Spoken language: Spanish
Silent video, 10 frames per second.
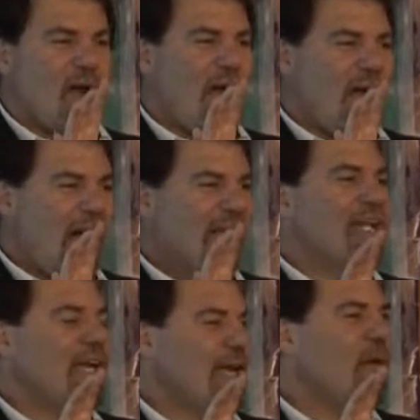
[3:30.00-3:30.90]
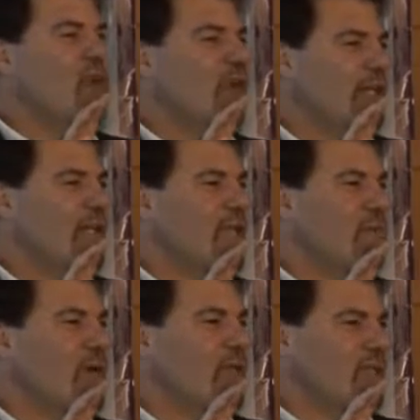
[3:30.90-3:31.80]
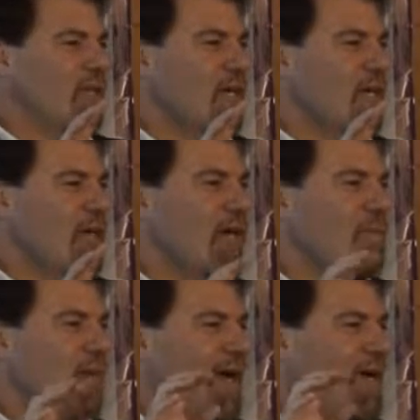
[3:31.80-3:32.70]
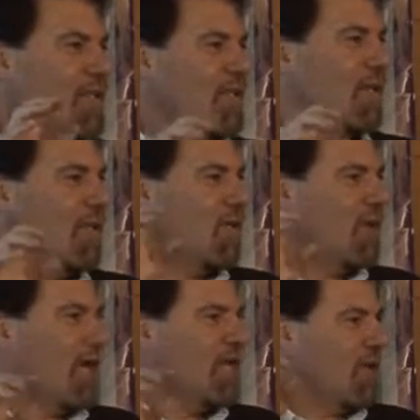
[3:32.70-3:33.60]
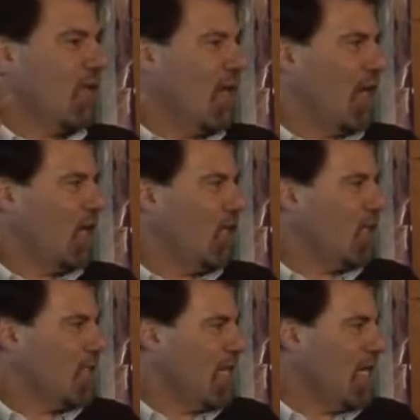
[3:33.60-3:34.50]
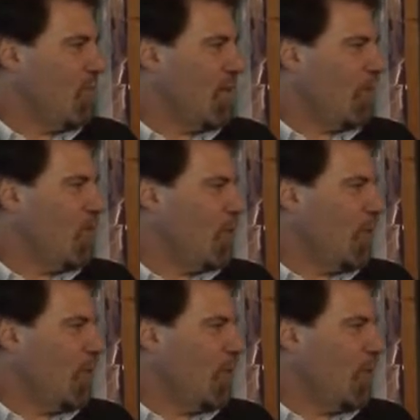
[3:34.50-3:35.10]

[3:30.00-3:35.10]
Gente que te decía, no hay que pagar la deuda externa, eh, que decía, hay que nacionalizar todo.